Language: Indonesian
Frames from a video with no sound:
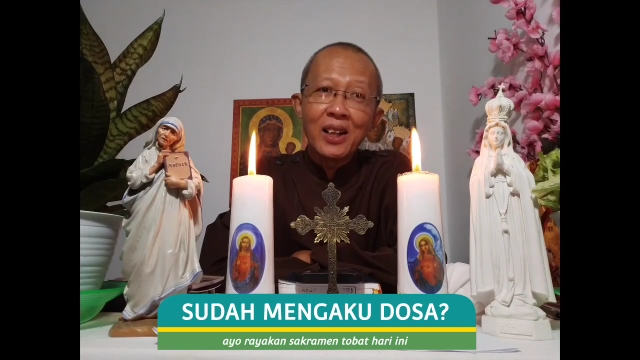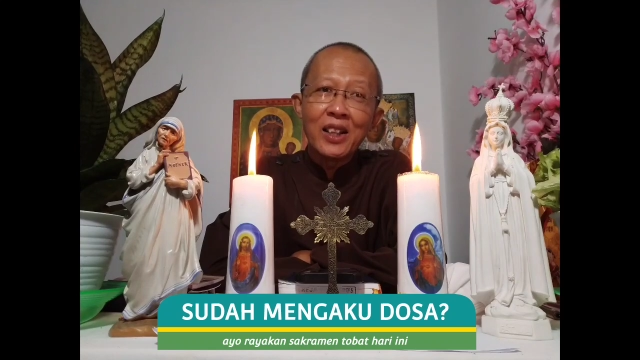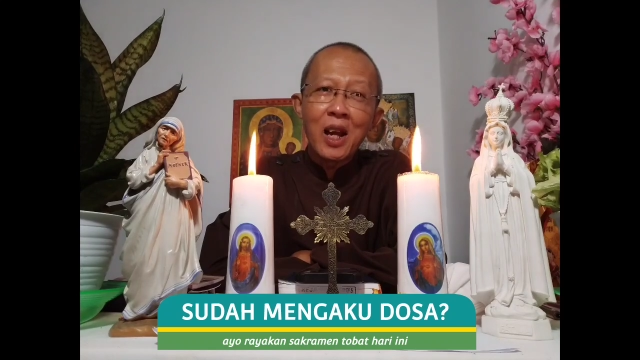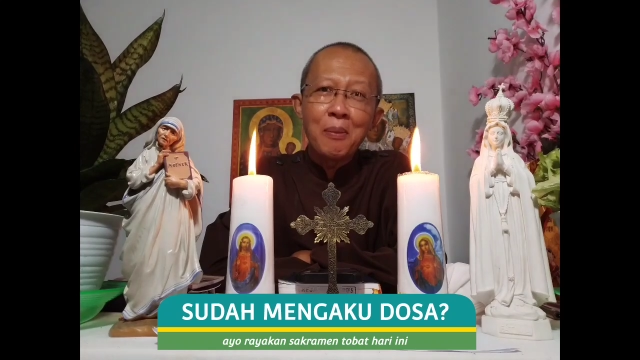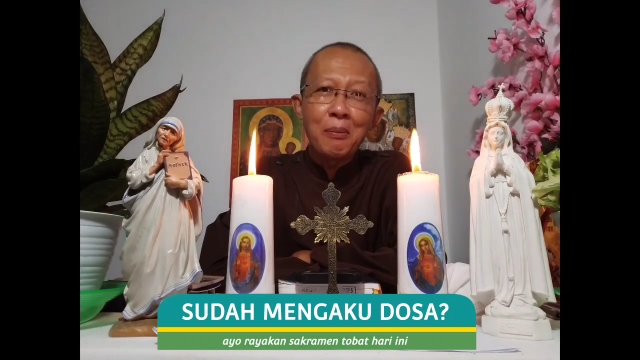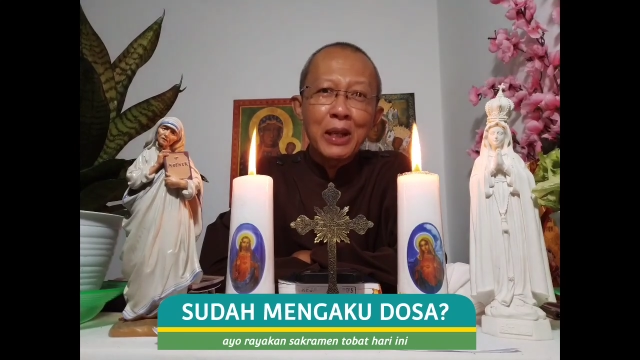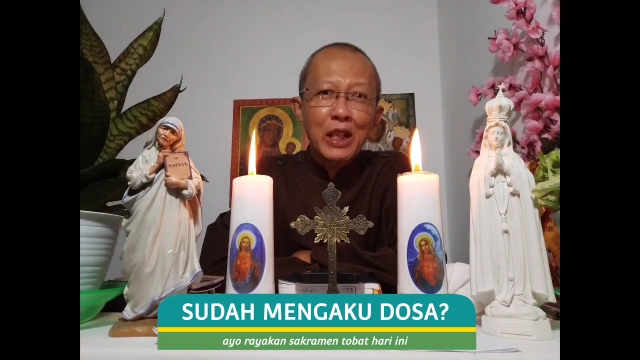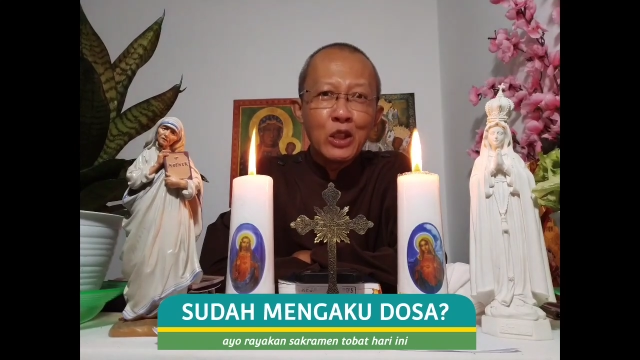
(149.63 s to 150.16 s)

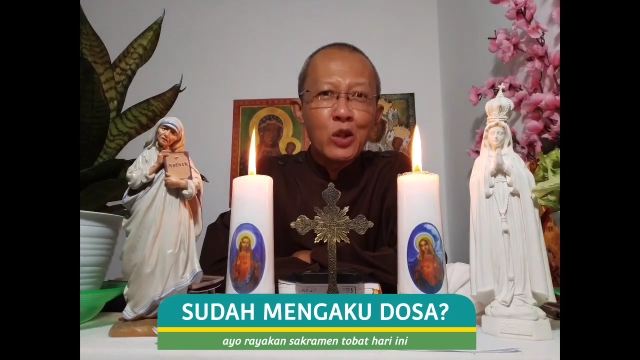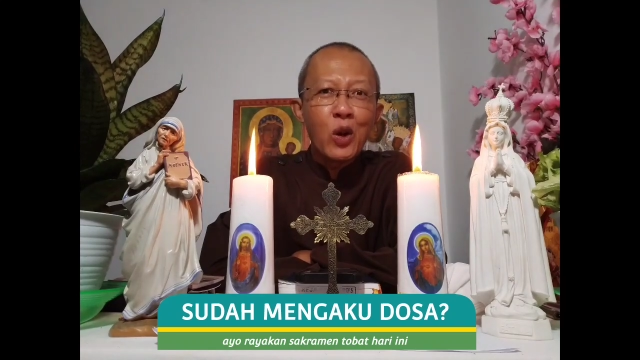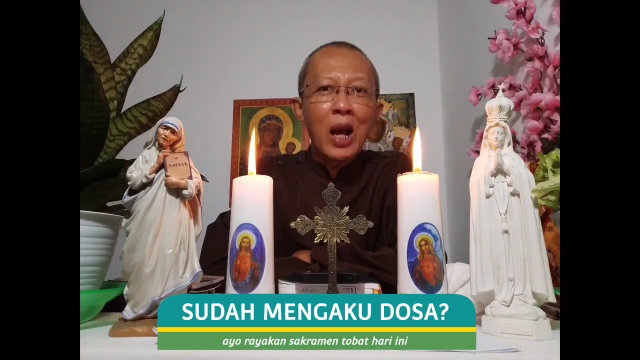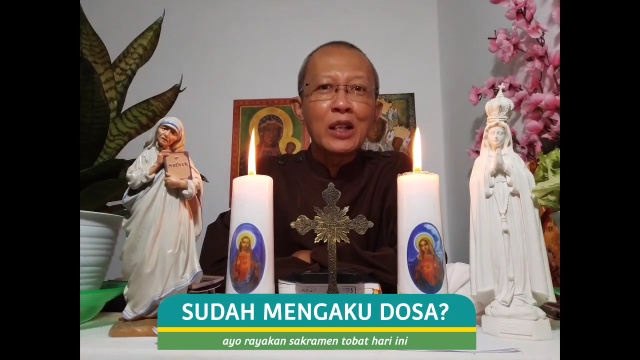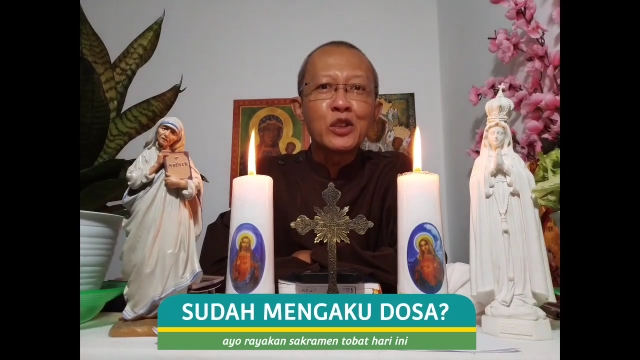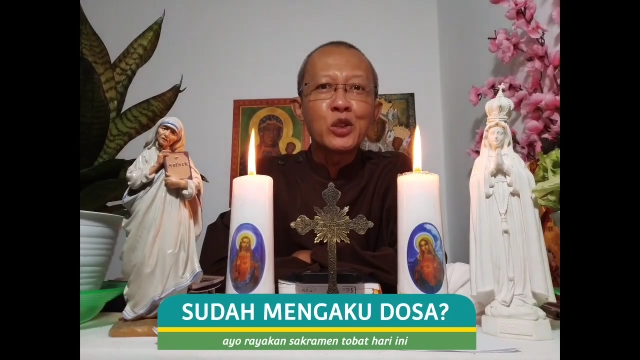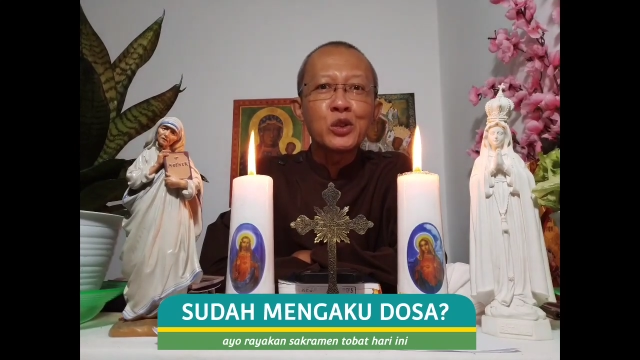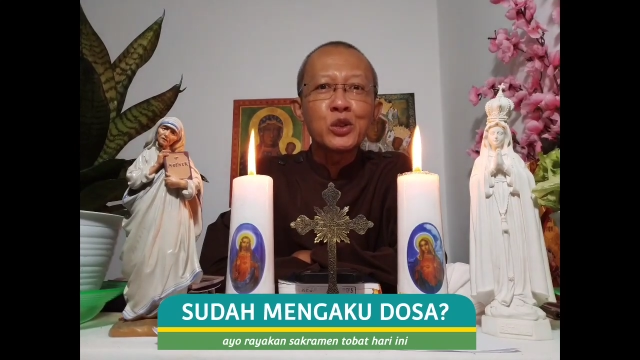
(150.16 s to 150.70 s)
yang
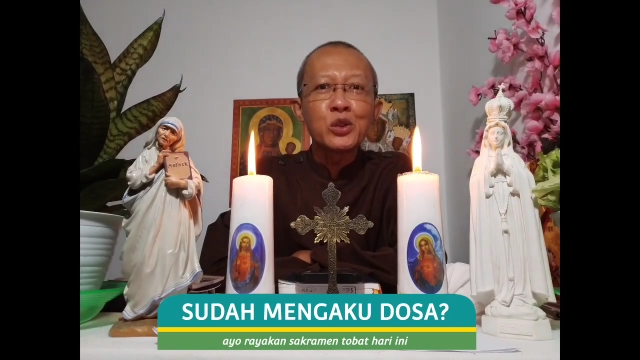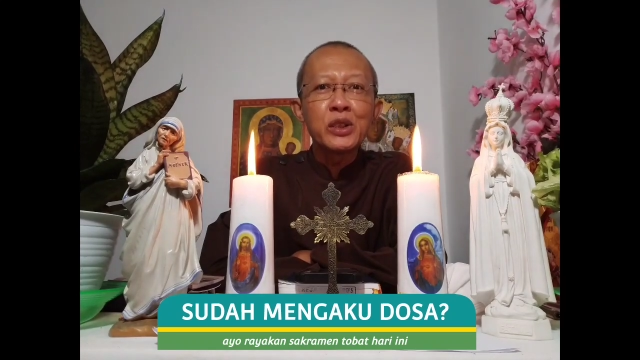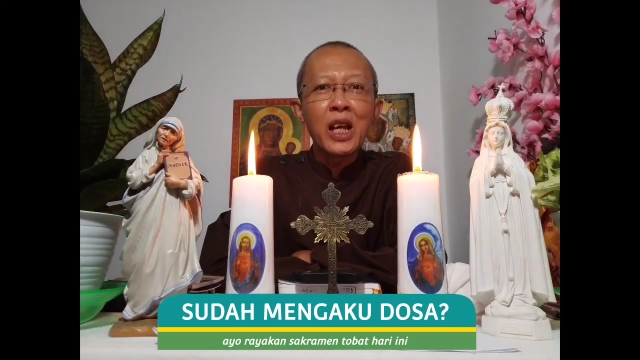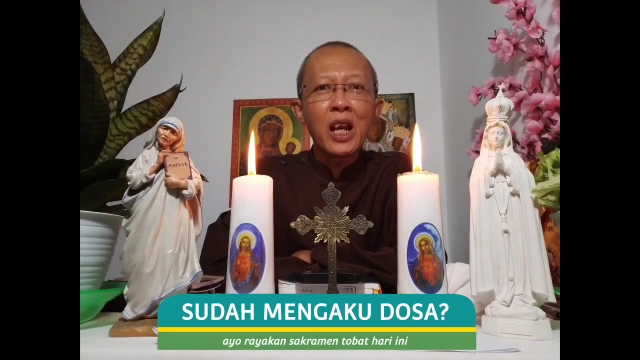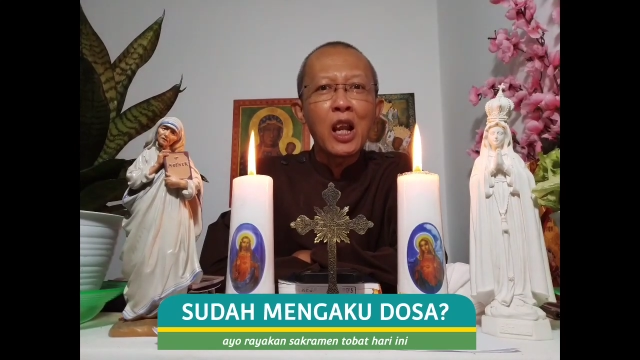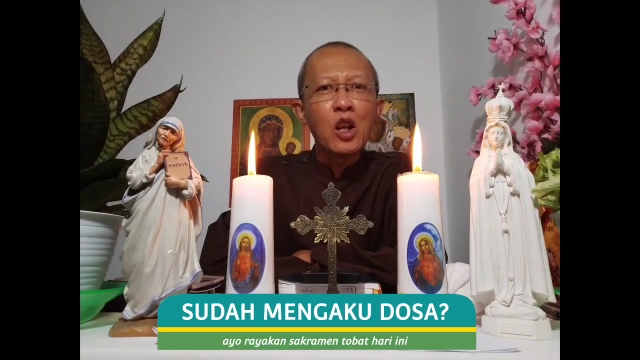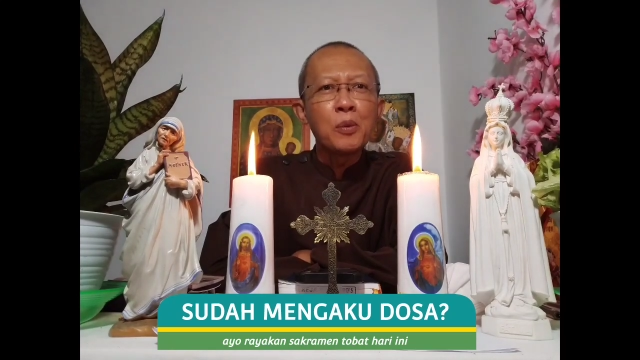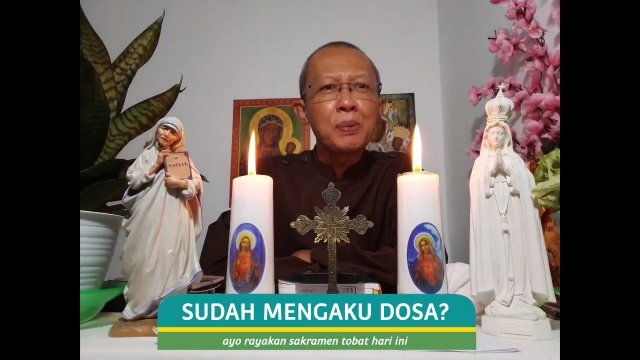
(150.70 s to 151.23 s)
merindukan
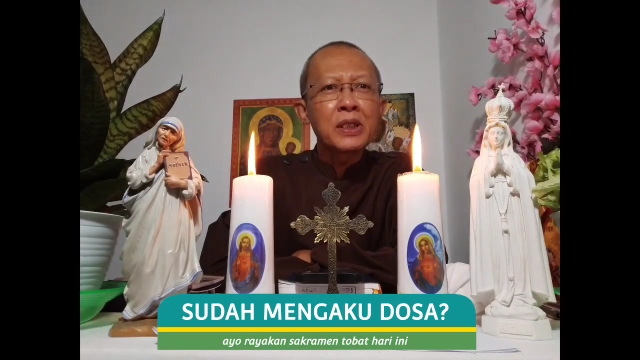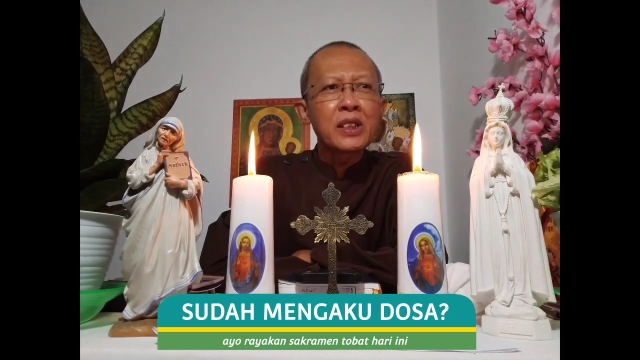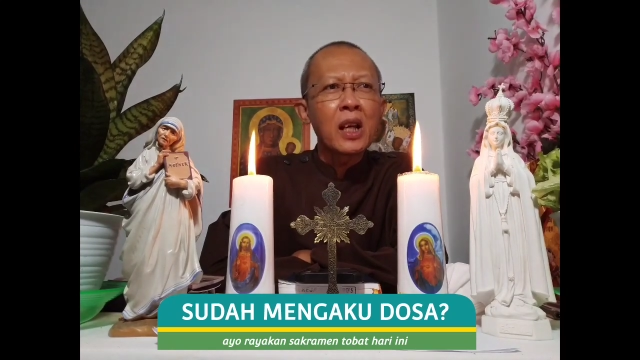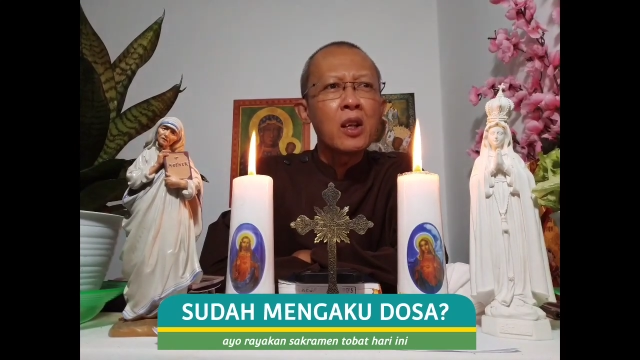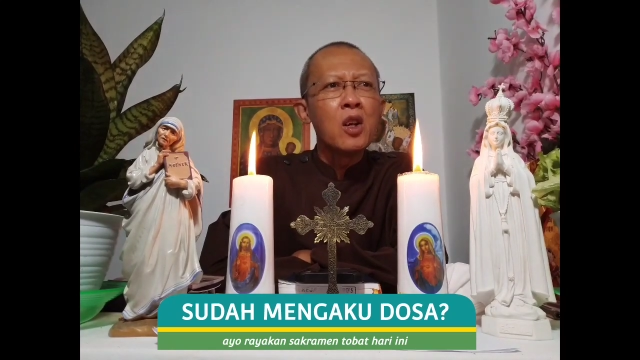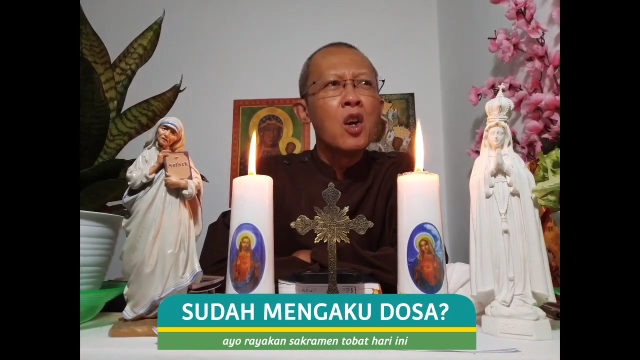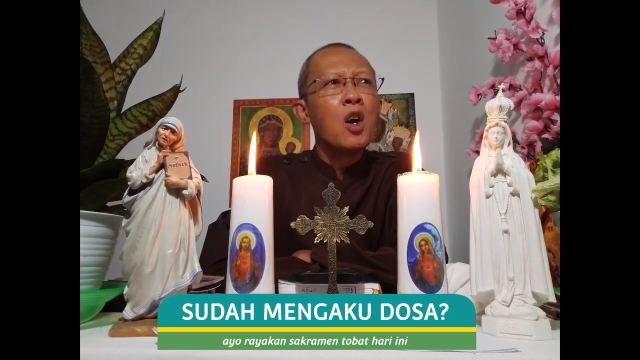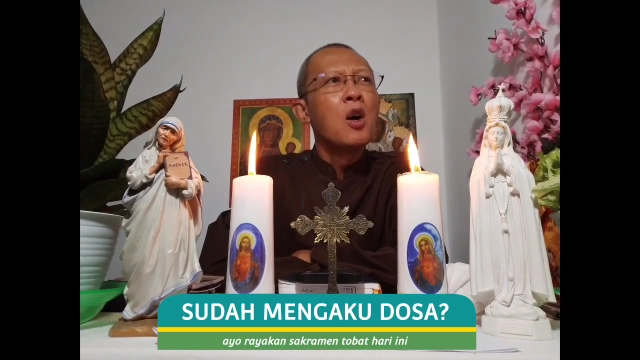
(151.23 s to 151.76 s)
cucunya lalu pesan,